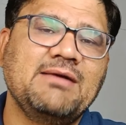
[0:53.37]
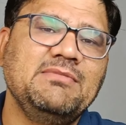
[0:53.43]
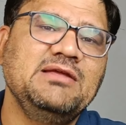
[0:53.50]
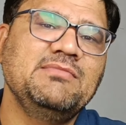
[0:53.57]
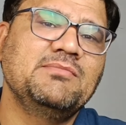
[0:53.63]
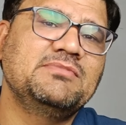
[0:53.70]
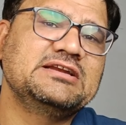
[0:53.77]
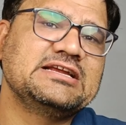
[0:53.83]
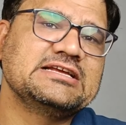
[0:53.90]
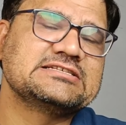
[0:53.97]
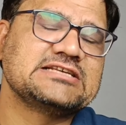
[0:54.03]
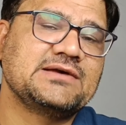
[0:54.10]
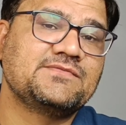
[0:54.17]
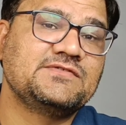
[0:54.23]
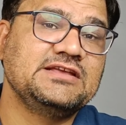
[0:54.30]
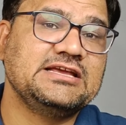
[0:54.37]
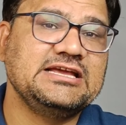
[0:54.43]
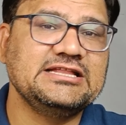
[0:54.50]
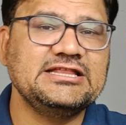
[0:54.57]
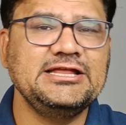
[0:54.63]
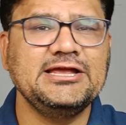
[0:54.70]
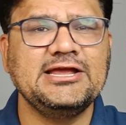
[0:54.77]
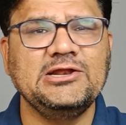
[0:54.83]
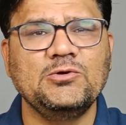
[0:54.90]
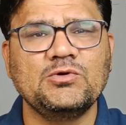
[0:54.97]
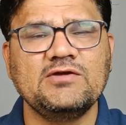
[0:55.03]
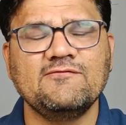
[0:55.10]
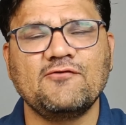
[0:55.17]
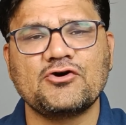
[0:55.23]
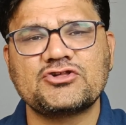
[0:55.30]
फैमिली मेंबर के हिसाब से कितने किलो
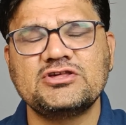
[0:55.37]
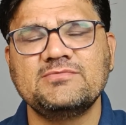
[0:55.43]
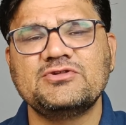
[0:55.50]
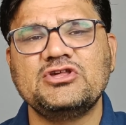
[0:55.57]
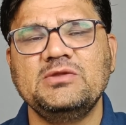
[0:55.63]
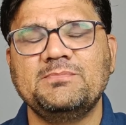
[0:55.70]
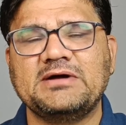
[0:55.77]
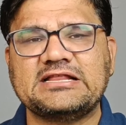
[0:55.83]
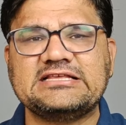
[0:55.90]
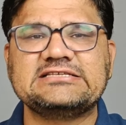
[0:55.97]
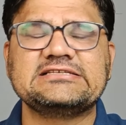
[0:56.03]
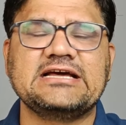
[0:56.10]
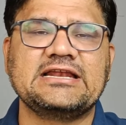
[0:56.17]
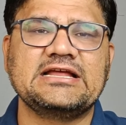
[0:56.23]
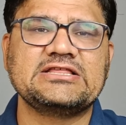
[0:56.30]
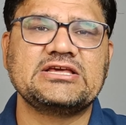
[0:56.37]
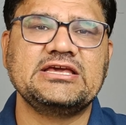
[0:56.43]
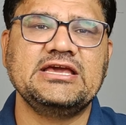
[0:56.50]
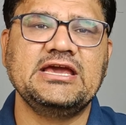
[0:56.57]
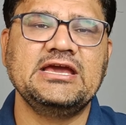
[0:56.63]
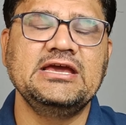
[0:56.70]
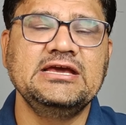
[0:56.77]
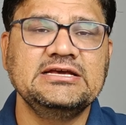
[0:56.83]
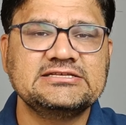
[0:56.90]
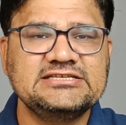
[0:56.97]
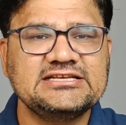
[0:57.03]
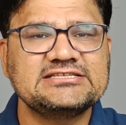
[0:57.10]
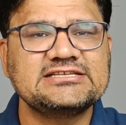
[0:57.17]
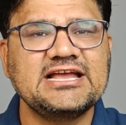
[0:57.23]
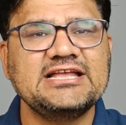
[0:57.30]
की वॉशिंग मशीन परचेस करना चाहिए
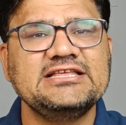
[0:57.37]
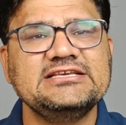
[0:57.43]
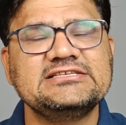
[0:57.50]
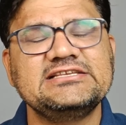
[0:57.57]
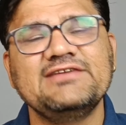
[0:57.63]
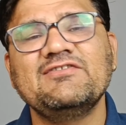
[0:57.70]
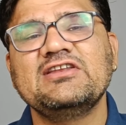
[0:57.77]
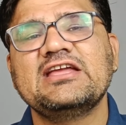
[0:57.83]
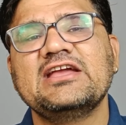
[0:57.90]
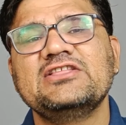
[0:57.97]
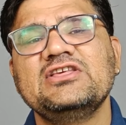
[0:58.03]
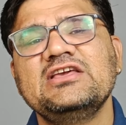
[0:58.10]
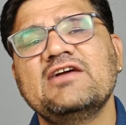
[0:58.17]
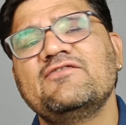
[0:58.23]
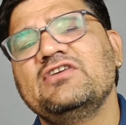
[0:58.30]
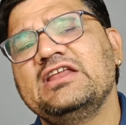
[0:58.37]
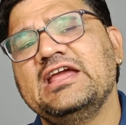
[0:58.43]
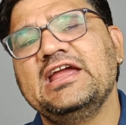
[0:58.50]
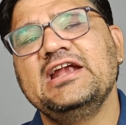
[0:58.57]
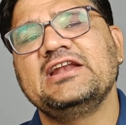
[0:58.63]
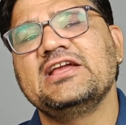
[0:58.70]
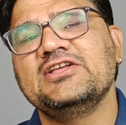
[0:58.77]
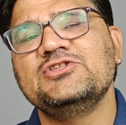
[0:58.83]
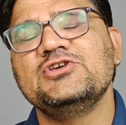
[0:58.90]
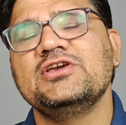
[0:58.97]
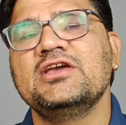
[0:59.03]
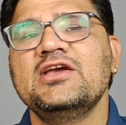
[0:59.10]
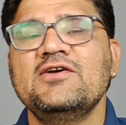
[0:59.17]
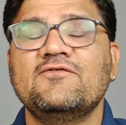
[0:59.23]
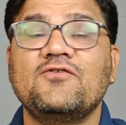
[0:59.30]
सिक्स के जी सेवन के जी या फिर एट के जी
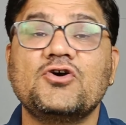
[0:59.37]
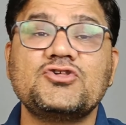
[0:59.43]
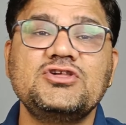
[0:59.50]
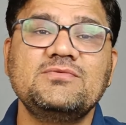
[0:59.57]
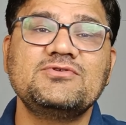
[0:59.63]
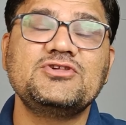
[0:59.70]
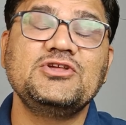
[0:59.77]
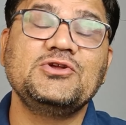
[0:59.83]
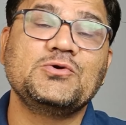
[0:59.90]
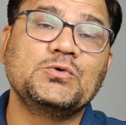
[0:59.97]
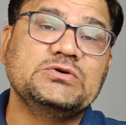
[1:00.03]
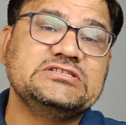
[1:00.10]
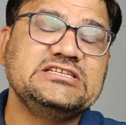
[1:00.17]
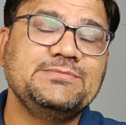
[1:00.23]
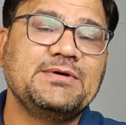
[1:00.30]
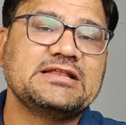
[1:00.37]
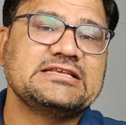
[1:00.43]
वॉशिंग मशीन कौन से